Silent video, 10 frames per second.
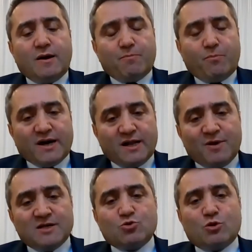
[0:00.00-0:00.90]

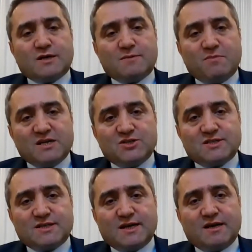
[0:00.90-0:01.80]
parlamentolar,
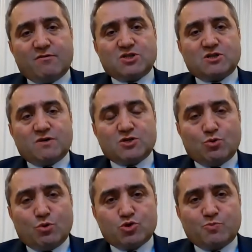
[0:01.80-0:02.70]
meclisler yavaş yavaş
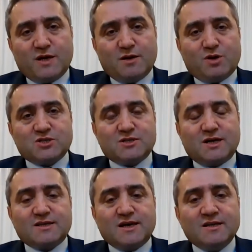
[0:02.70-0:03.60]
oluşmaya
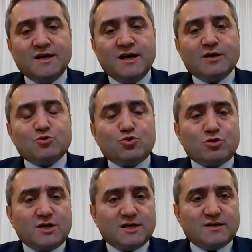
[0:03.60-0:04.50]
başlarken
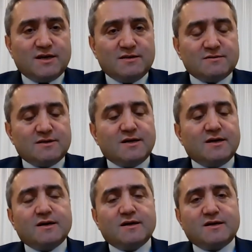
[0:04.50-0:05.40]
Türkiye'de
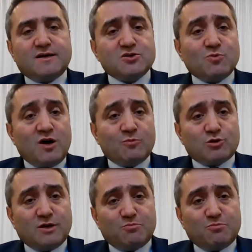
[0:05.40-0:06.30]
e, 2.
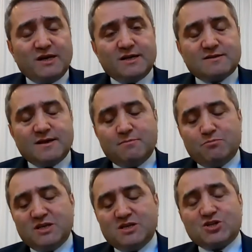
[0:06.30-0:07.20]
Mahmut'la
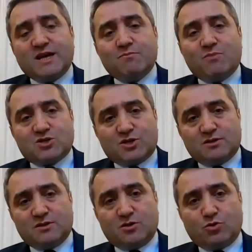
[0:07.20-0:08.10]
birlikte bir şeyin
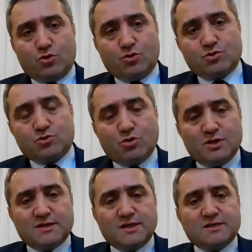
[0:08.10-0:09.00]
başladığını görüyoruz. O
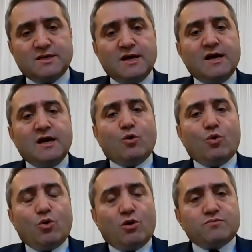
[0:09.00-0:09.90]
nedir?
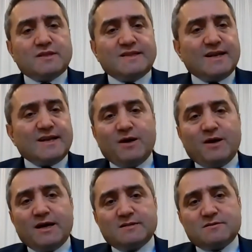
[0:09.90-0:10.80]
O
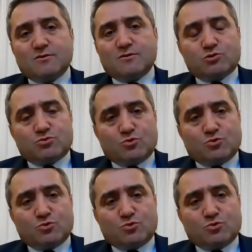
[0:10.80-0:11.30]
derebeyler Os-